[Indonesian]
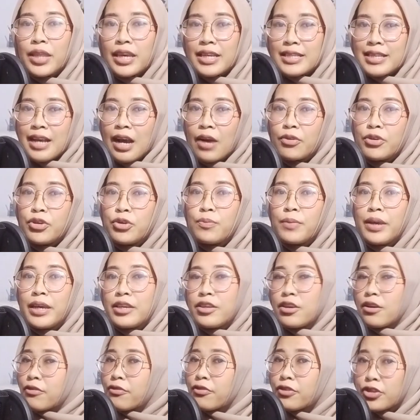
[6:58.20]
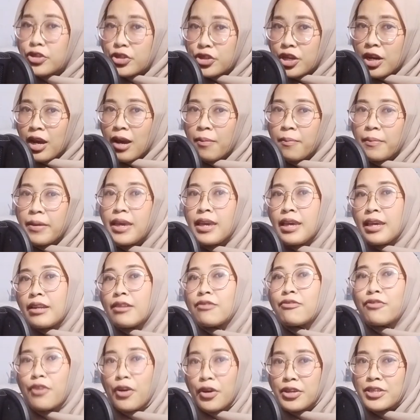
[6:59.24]
that's how you make your first job in
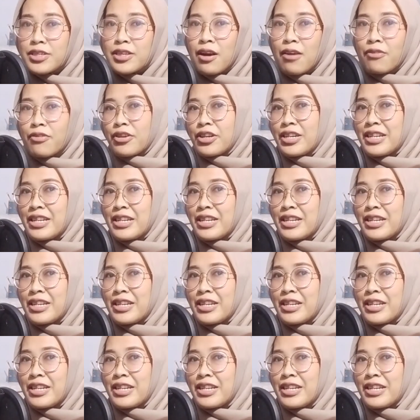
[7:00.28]
voice over